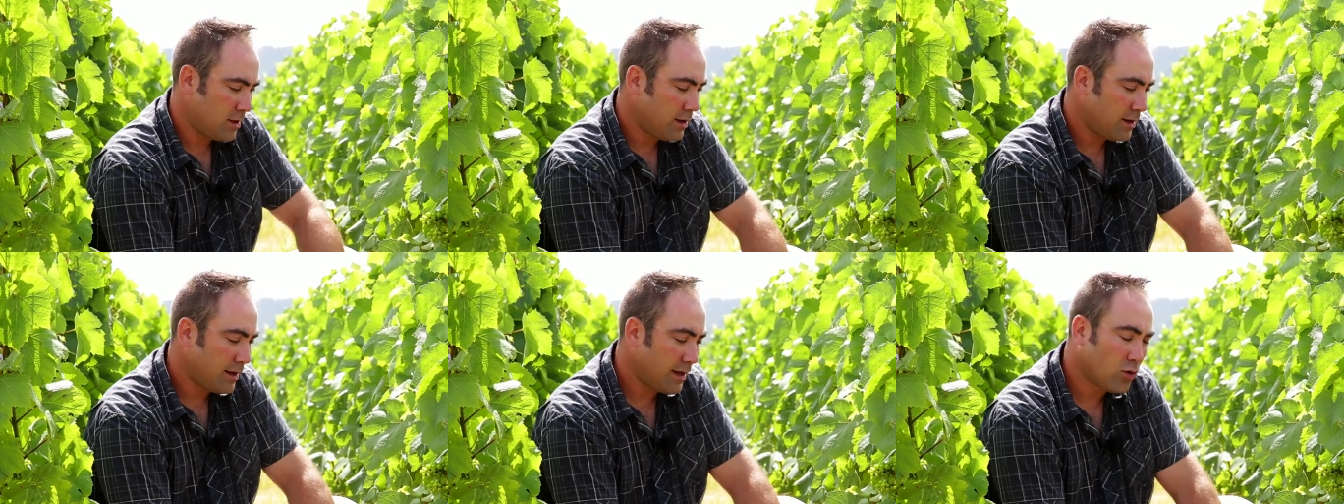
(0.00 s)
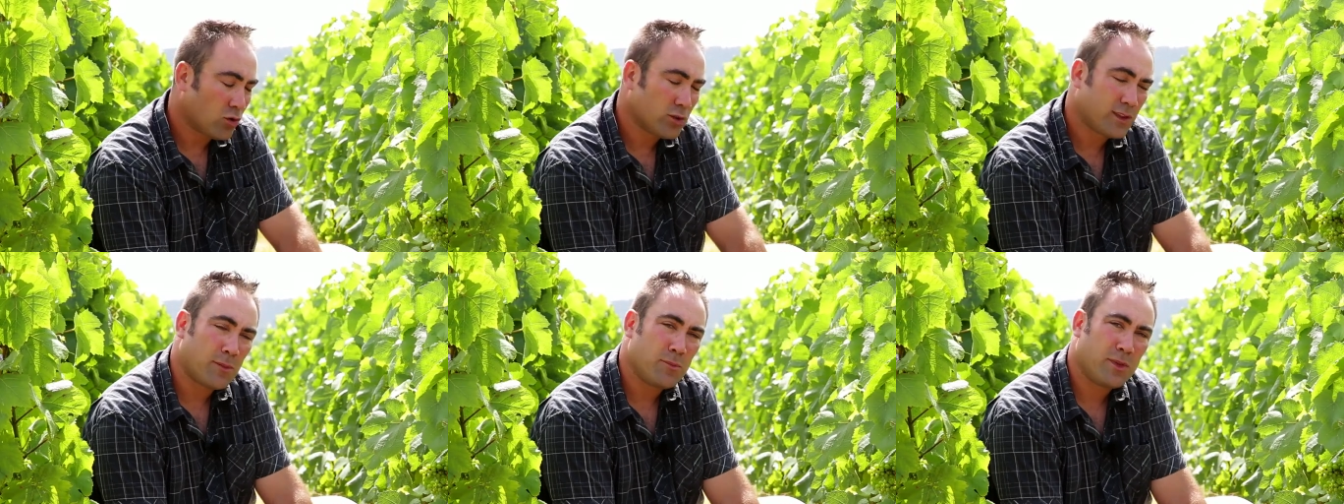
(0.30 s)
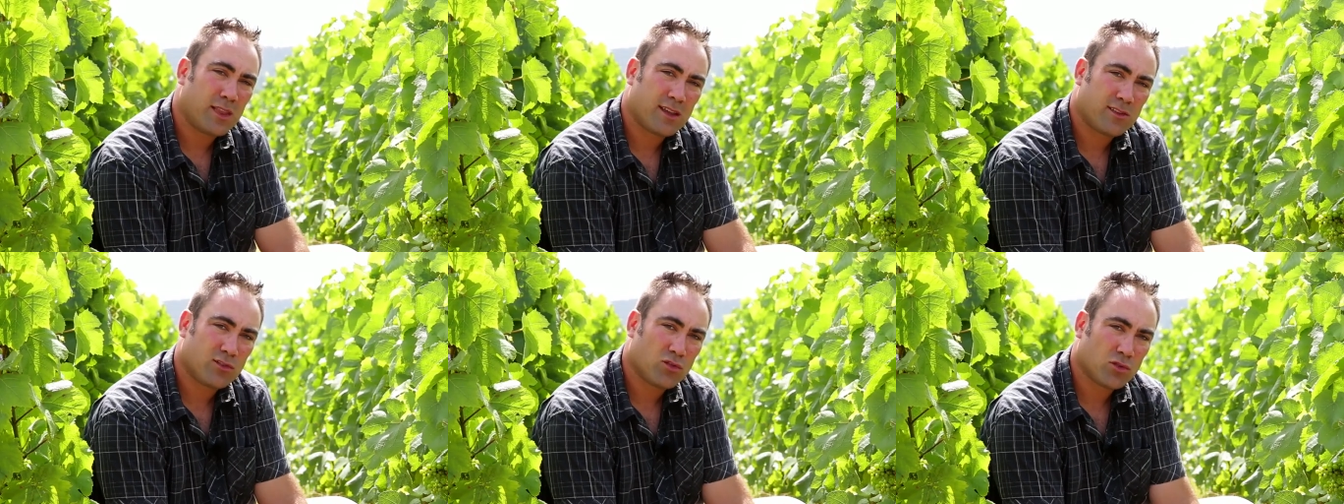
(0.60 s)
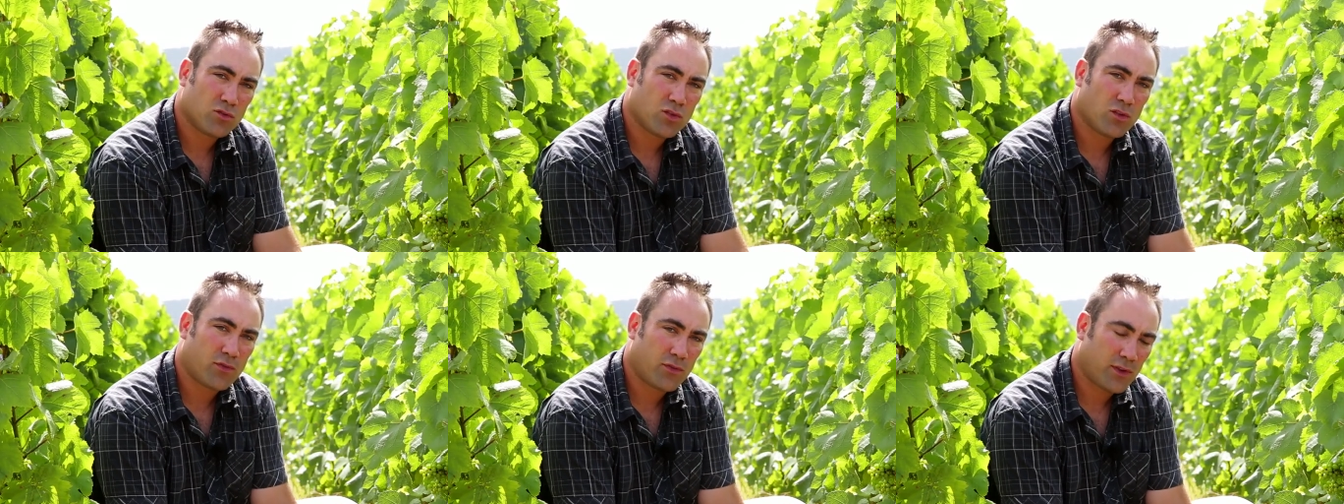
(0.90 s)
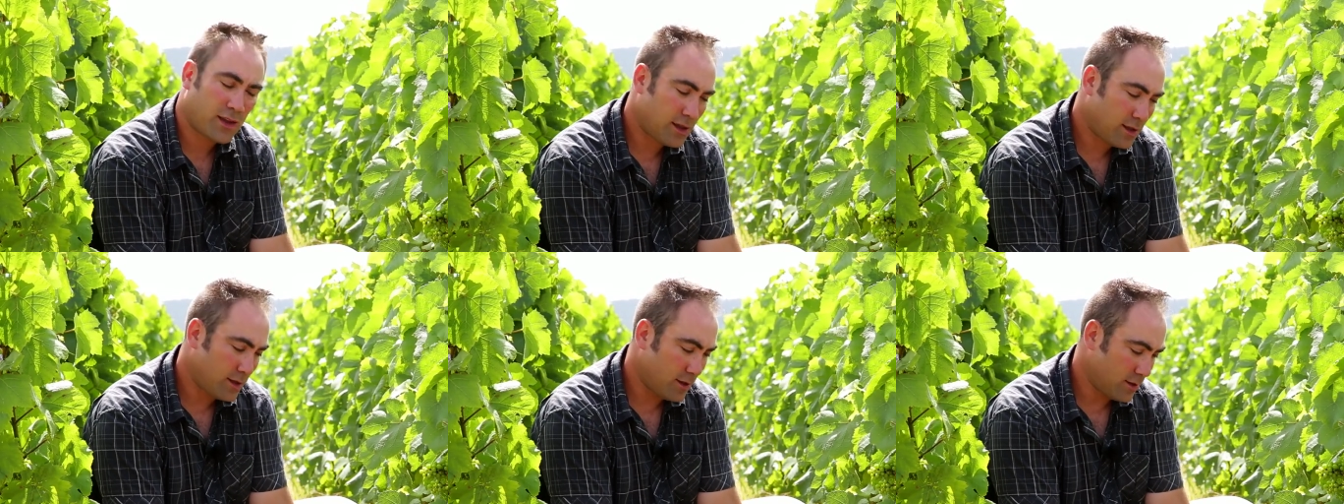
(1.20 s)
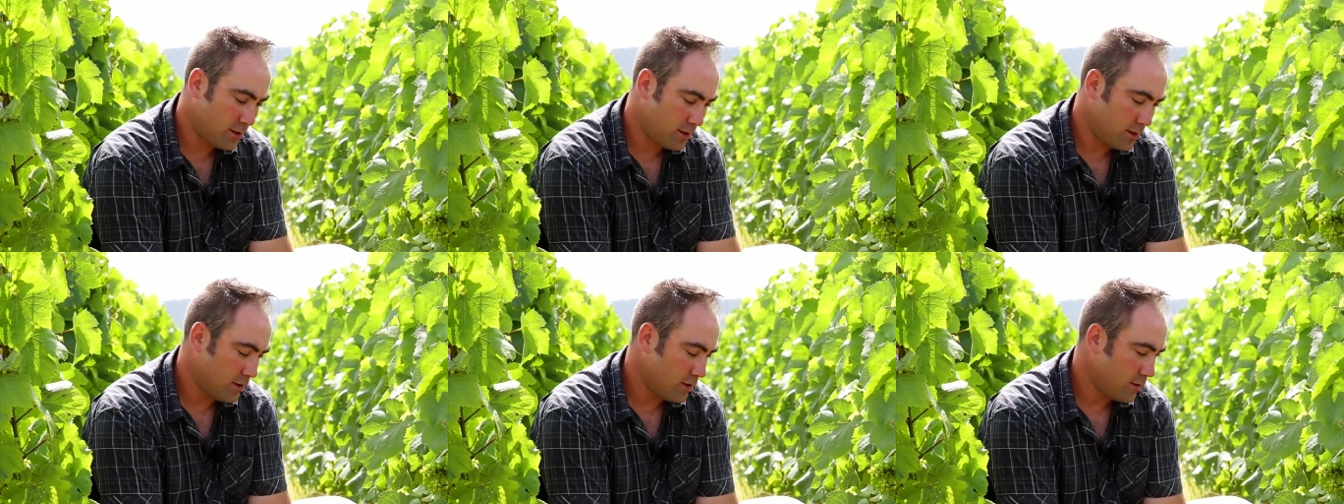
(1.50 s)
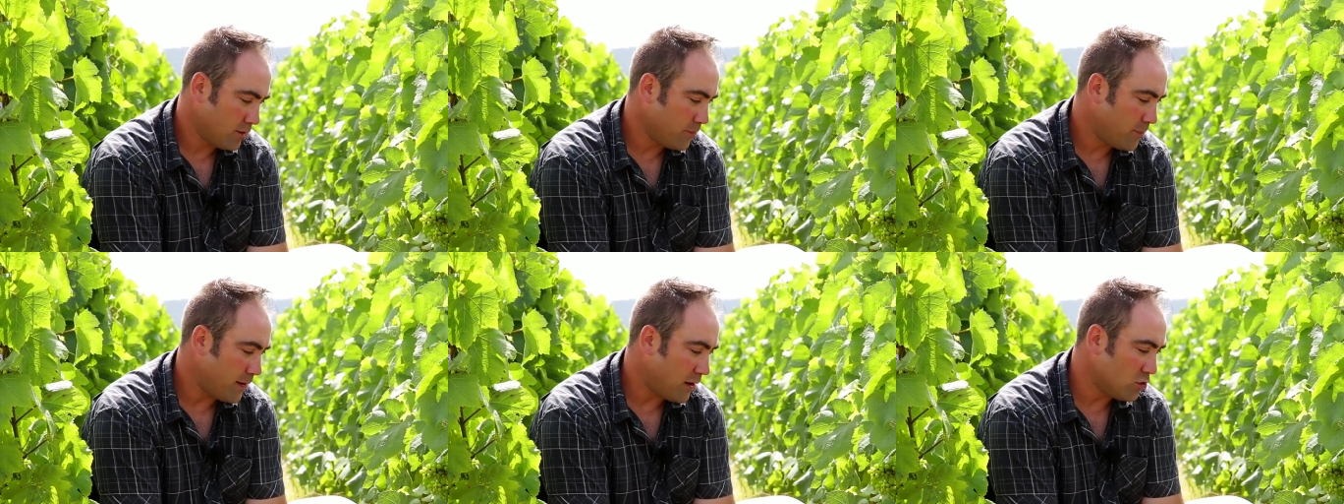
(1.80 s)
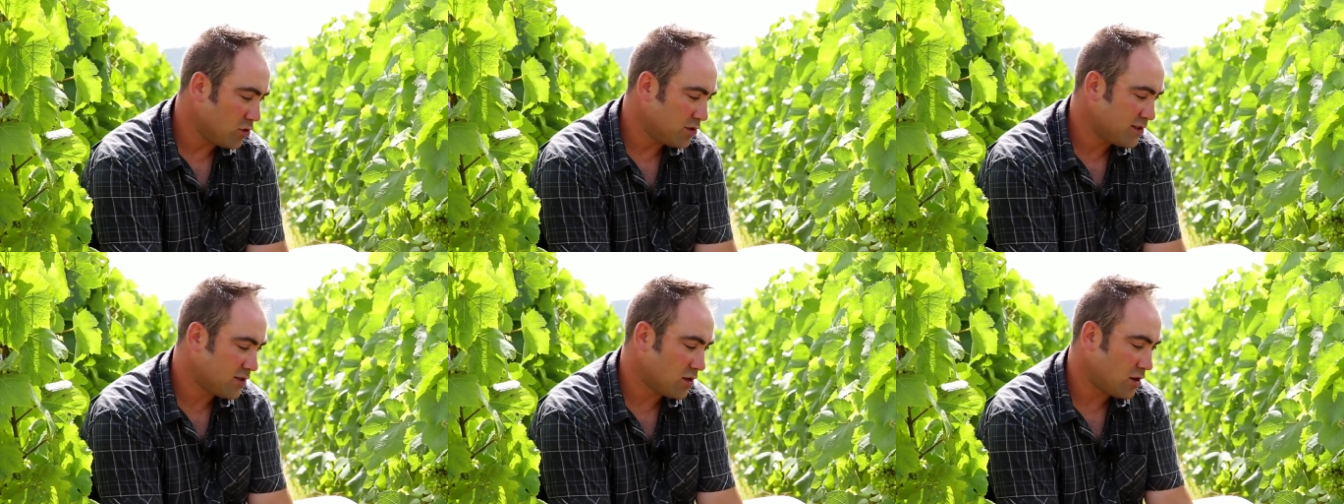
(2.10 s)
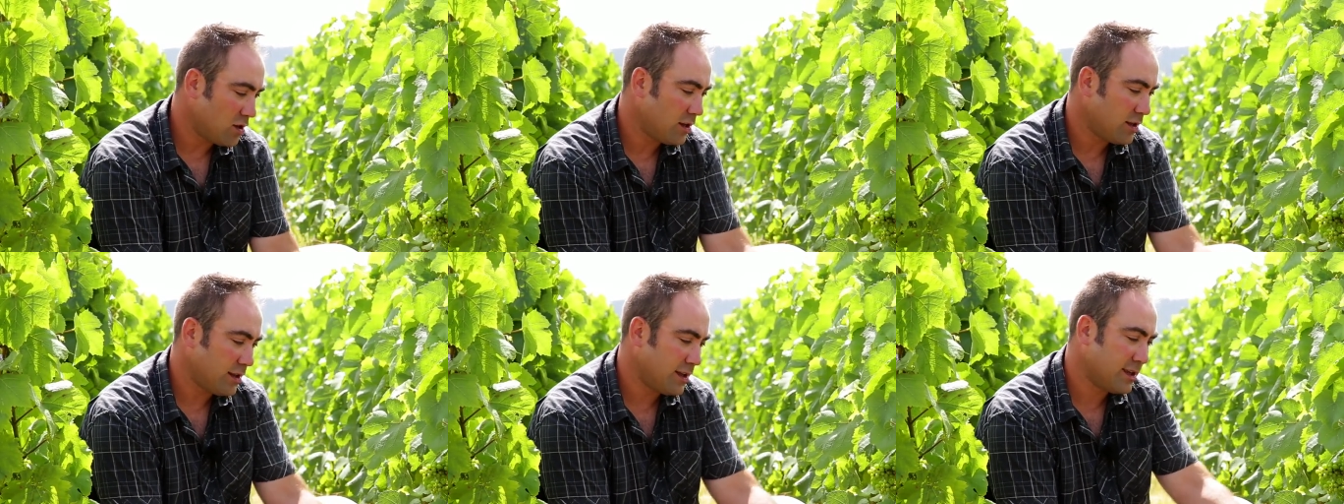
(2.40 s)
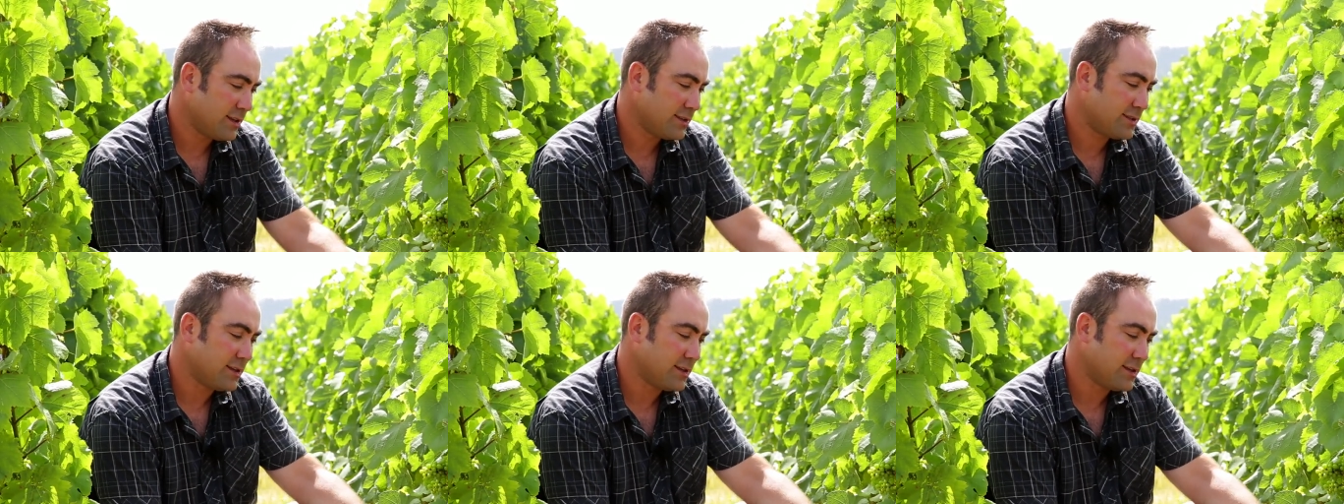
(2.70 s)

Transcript: la contamination se fait par le sol et